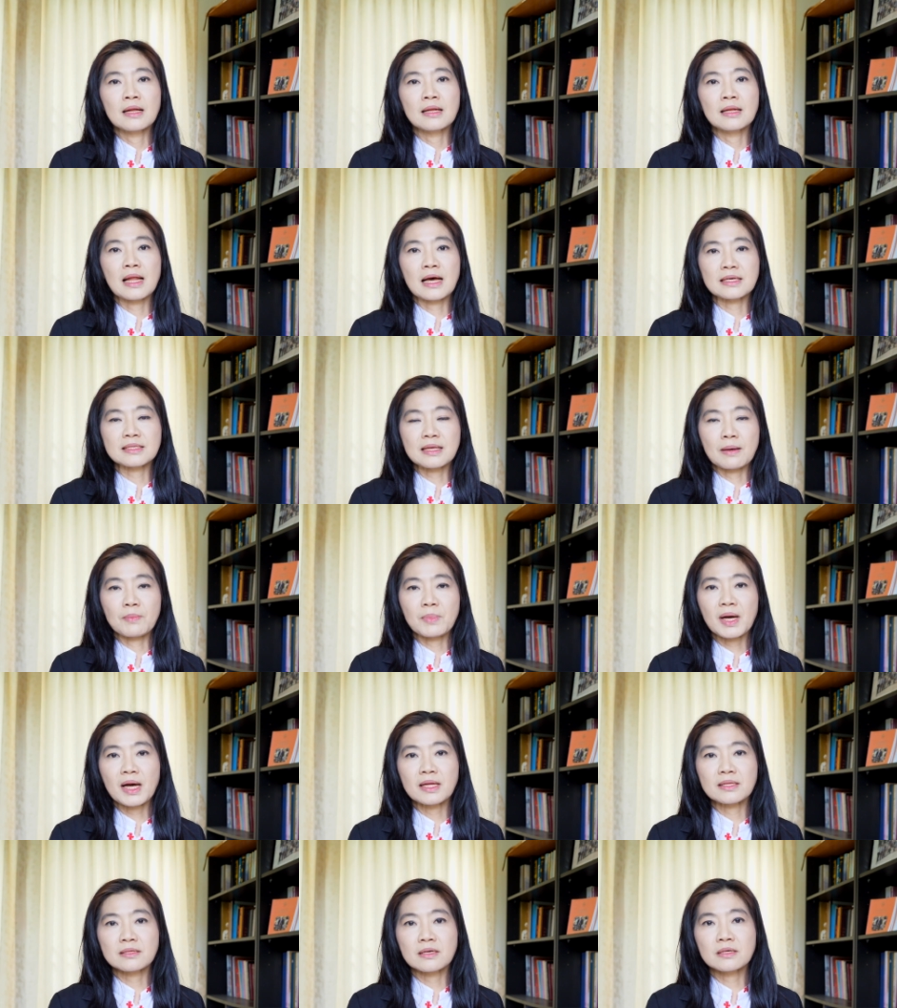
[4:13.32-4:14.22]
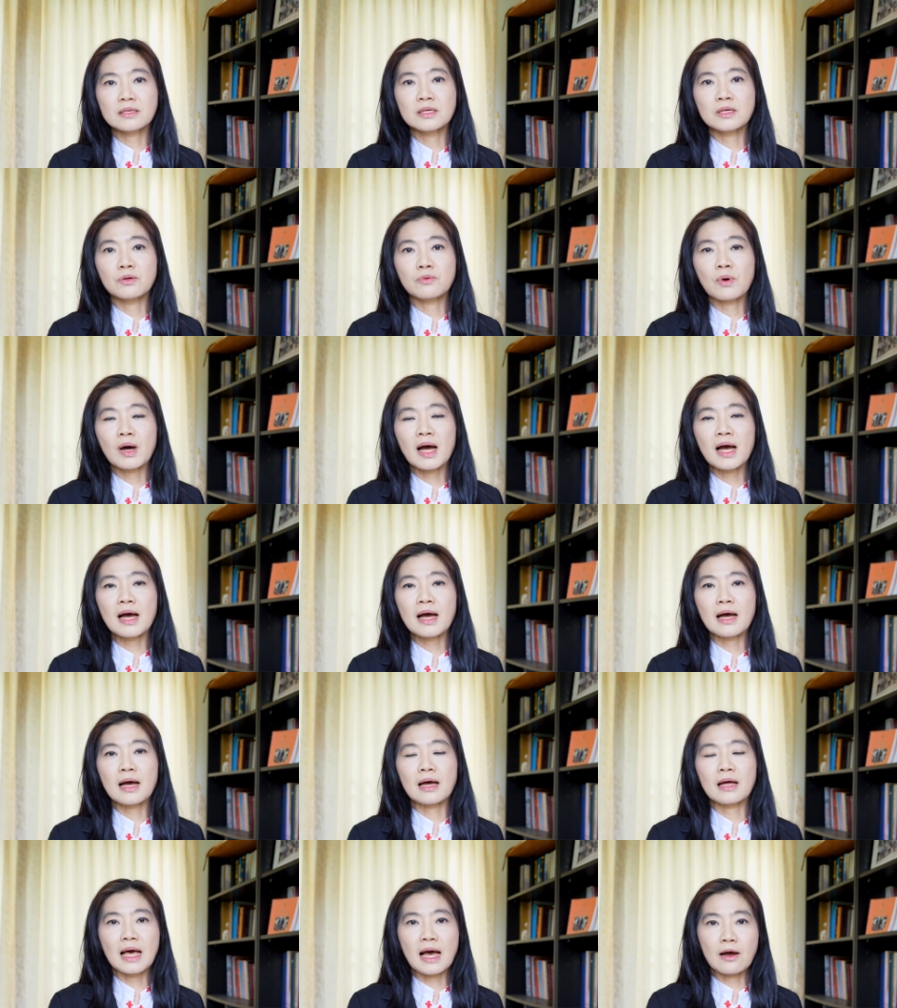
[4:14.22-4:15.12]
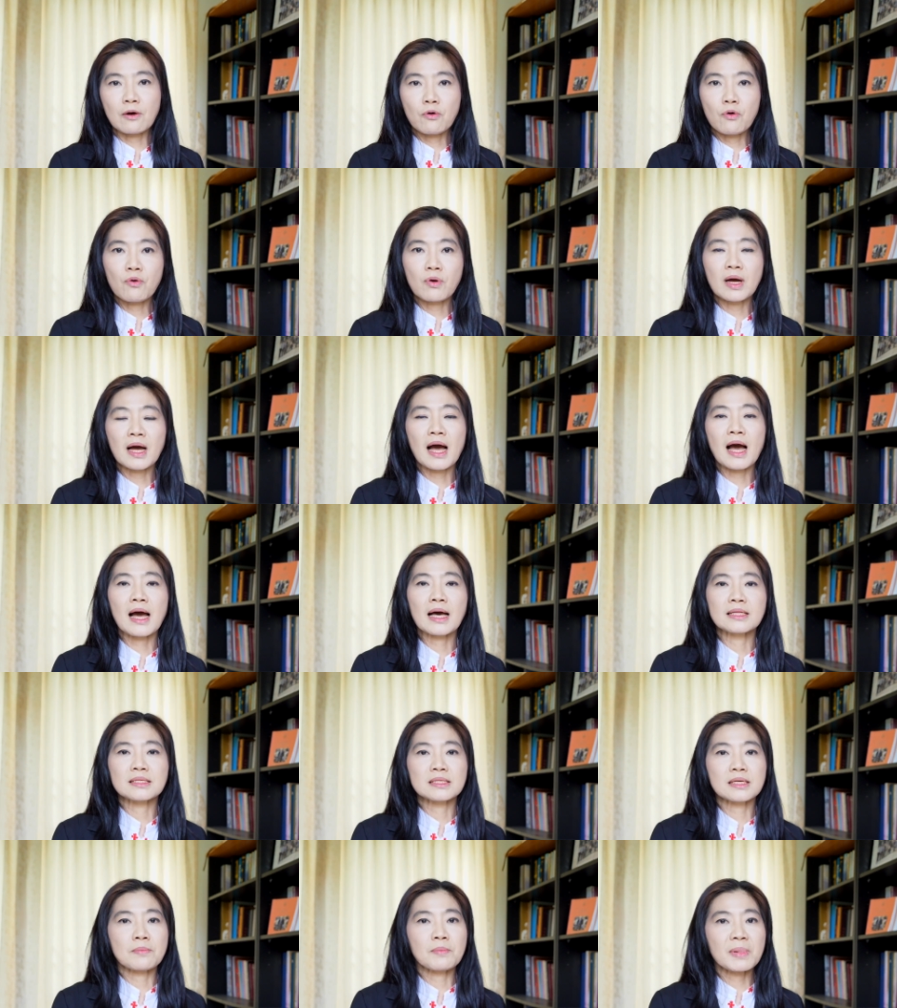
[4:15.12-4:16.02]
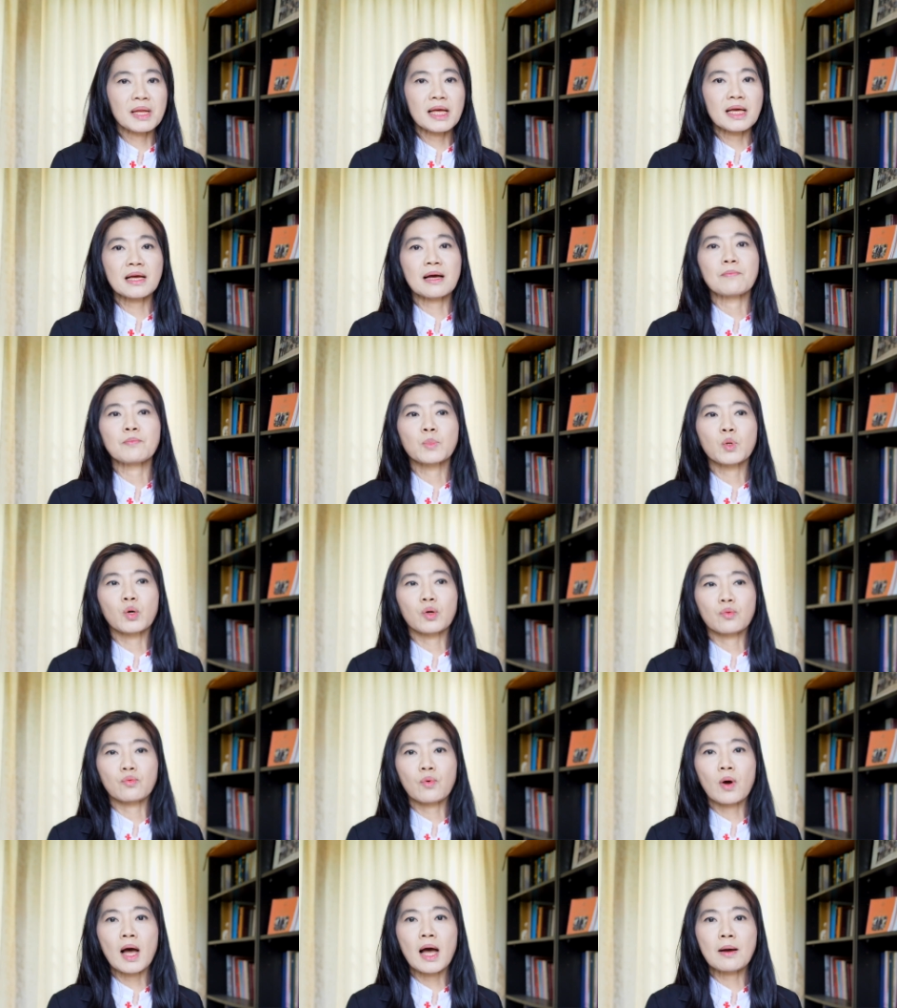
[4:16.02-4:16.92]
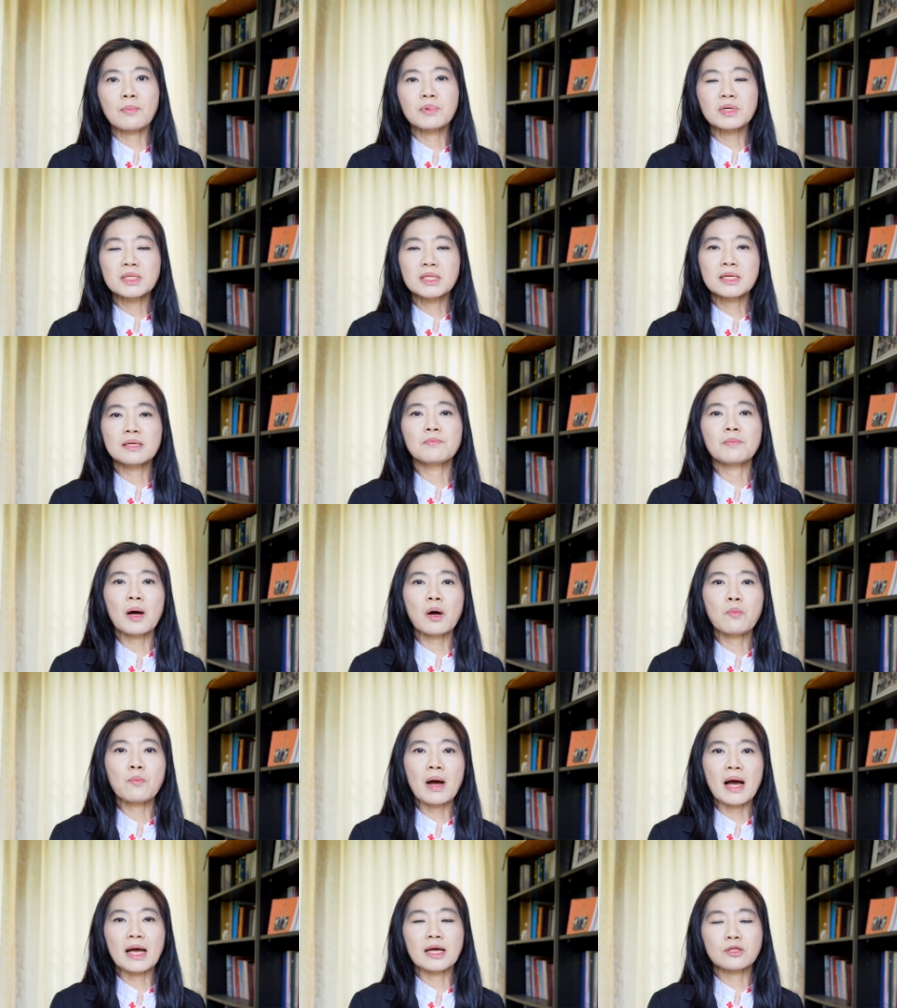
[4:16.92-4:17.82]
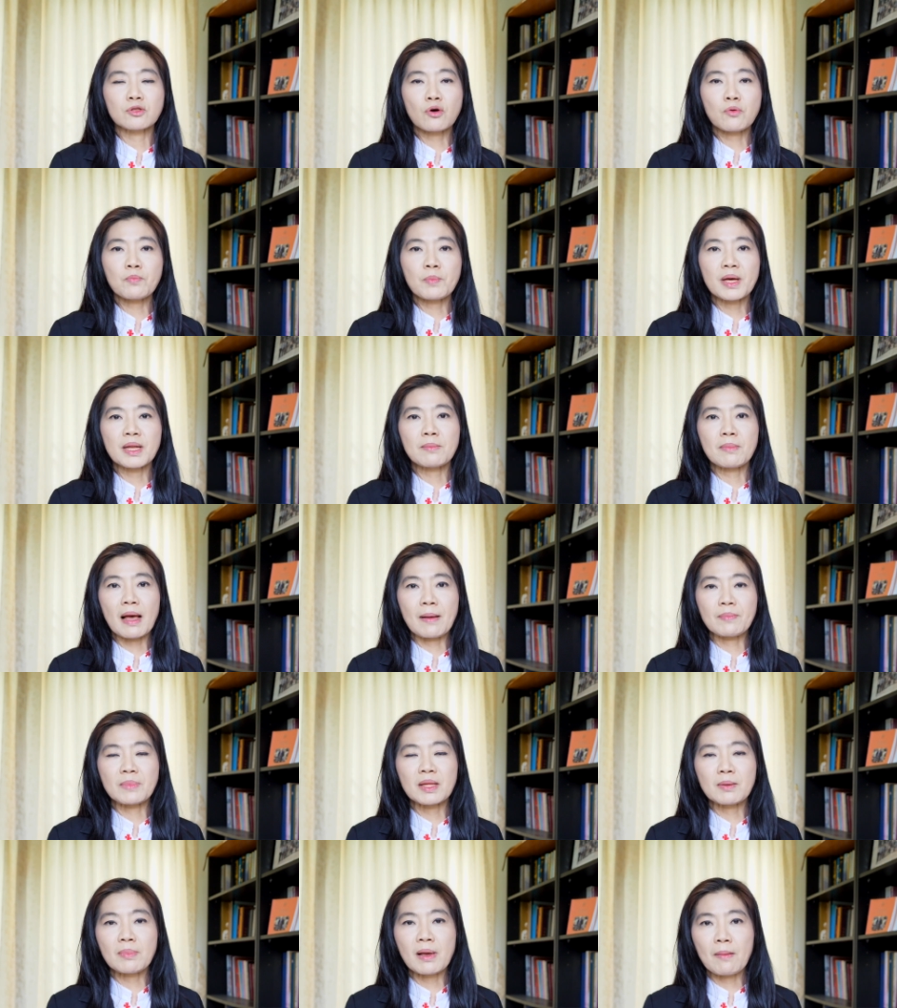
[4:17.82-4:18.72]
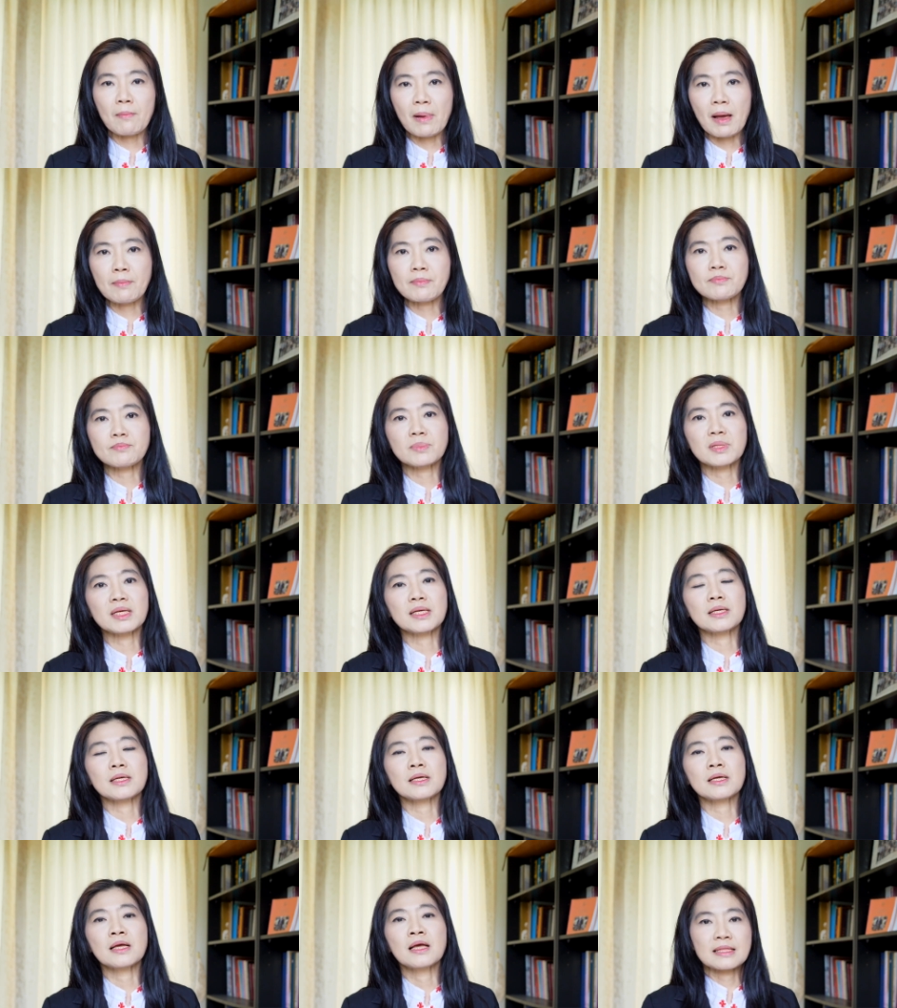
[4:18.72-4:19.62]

หลักสำคัญก็คือว่าทางโครงการจะไม่ได้กำหนดว่าพื้นที่เป้าหมายต้องเป็นแบบนี้แบบแบบนี้